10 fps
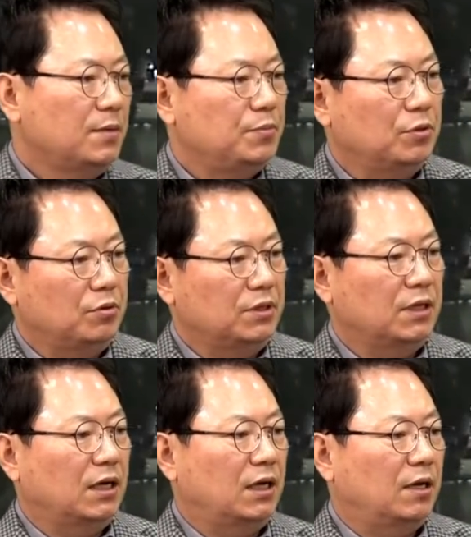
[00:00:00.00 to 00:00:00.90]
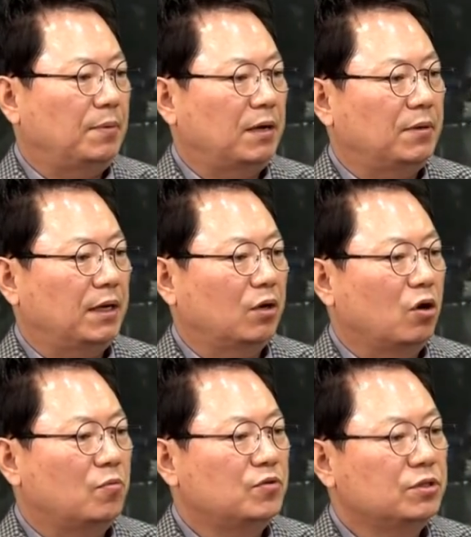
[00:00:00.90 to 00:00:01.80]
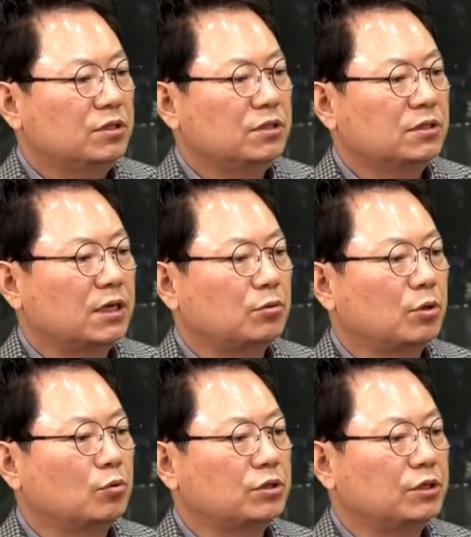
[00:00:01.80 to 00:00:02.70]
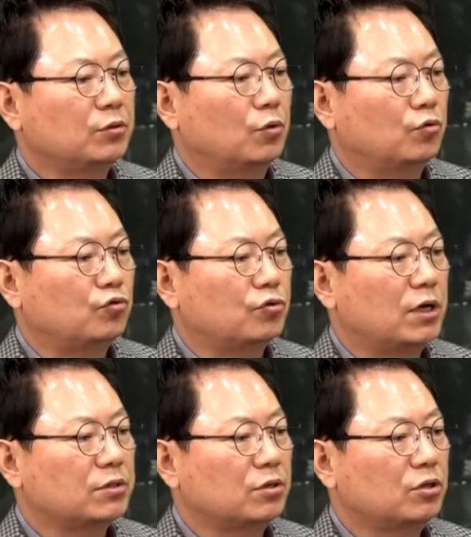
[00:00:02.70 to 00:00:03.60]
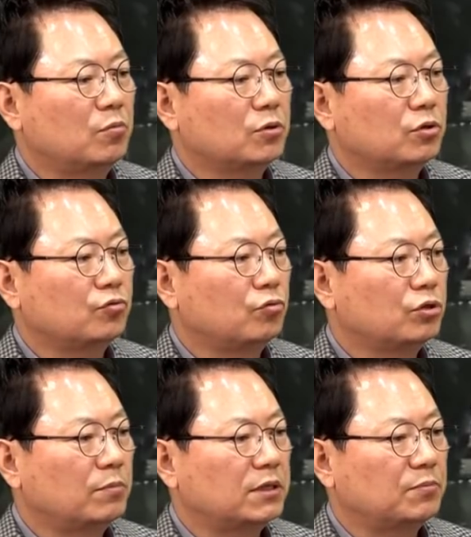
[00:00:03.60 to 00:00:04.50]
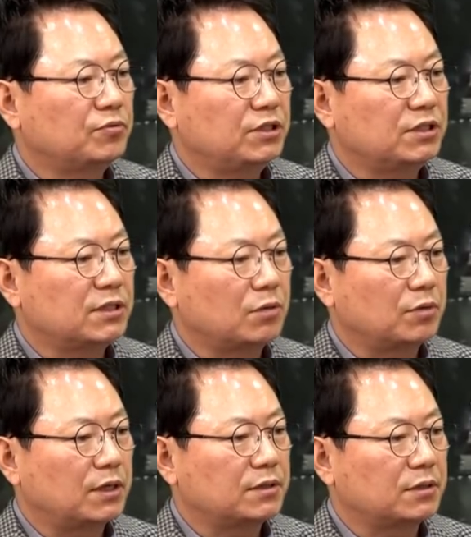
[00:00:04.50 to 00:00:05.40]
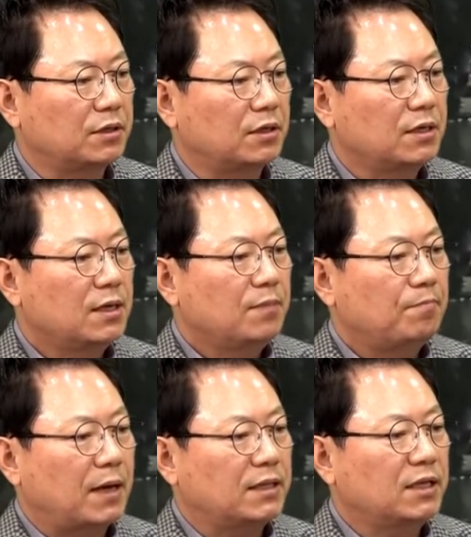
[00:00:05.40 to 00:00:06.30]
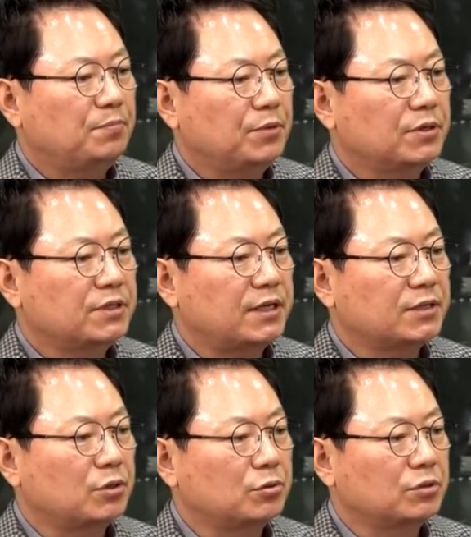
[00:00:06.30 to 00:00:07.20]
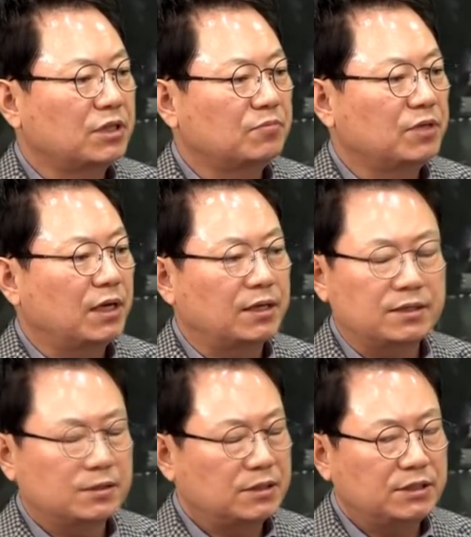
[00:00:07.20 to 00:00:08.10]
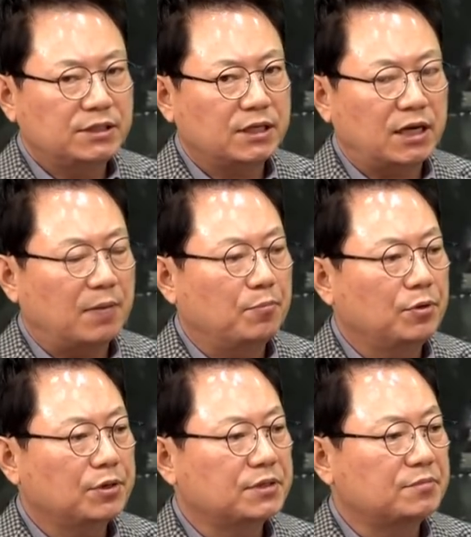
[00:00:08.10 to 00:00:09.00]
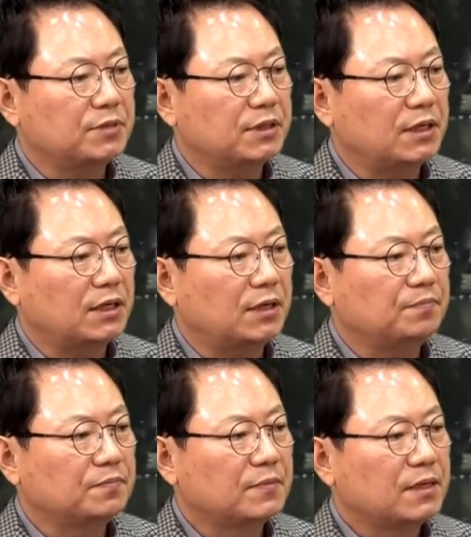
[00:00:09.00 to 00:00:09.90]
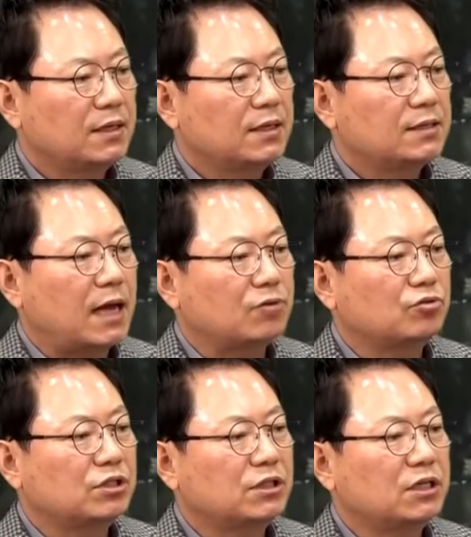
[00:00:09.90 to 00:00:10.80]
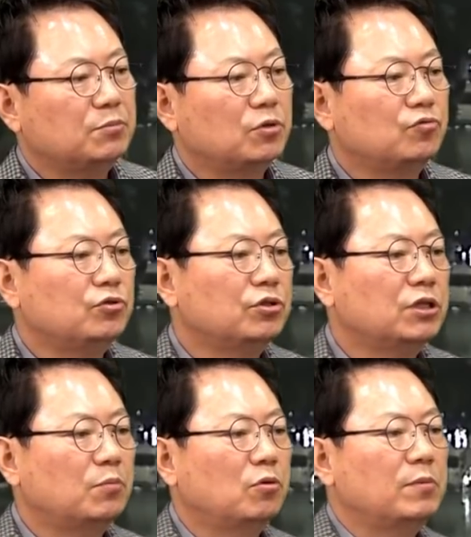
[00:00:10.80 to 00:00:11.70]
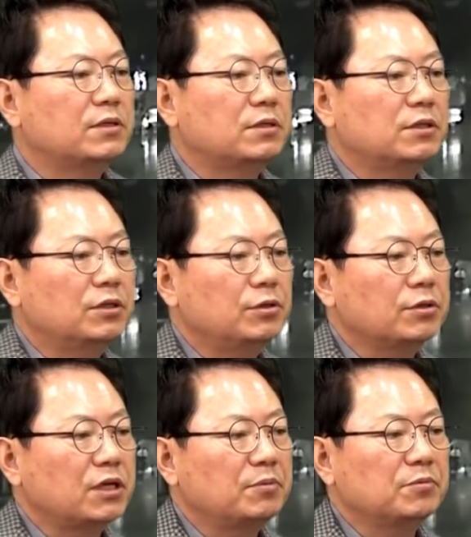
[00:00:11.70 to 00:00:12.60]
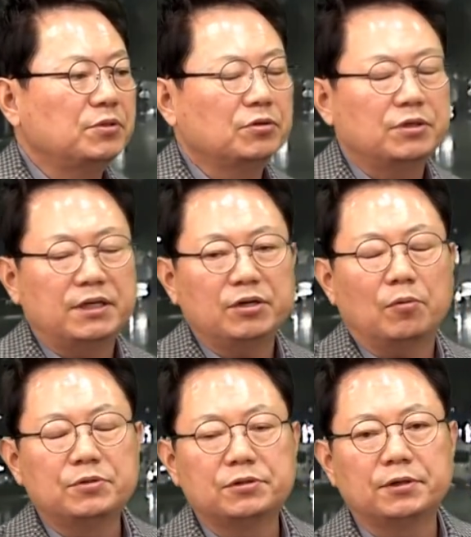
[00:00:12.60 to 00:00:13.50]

비 오는 날 밤에 검은 계통의 옷을 입고 중앙선 넘어서 들어오자마자 부딪힌 사고라서 반대편 차량 전종 때문에 진짜 안 보였습니다. 4주 진단이면 운전자 보험에서는 형사비금 지원되는 게 없을